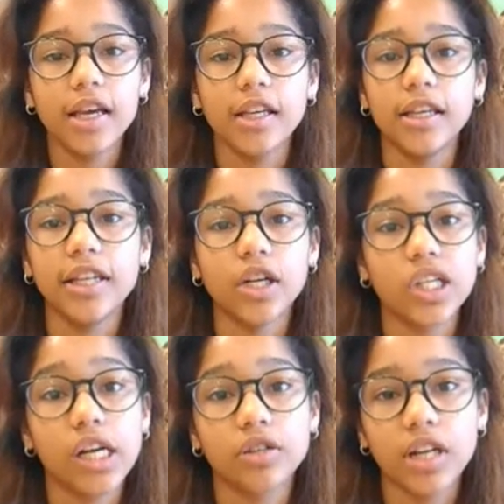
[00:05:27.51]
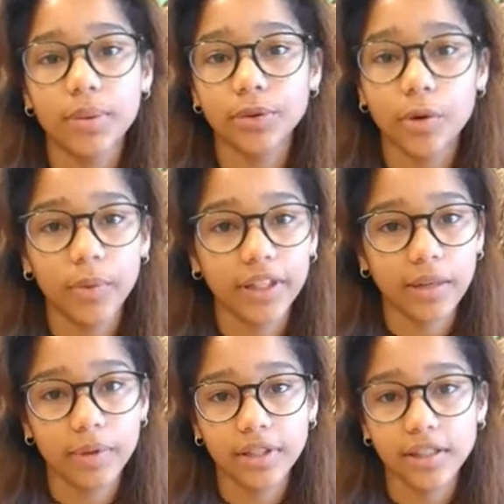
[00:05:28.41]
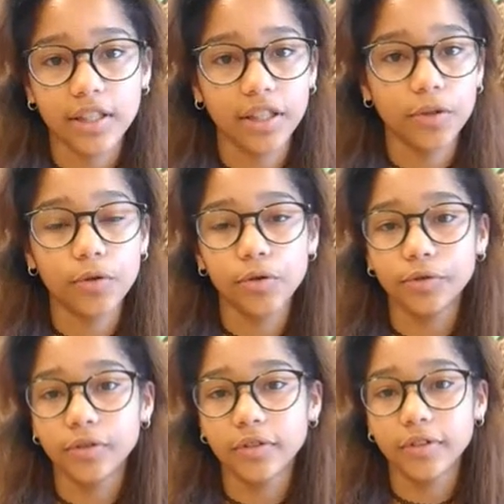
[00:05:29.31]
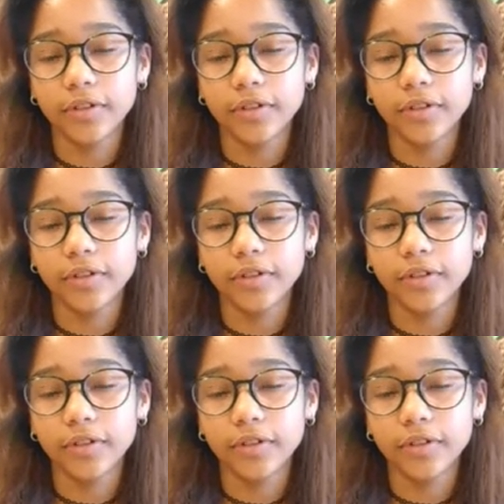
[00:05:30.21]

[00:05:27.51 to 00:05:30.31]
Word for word: y ya nos relacionamos completamente sin ningún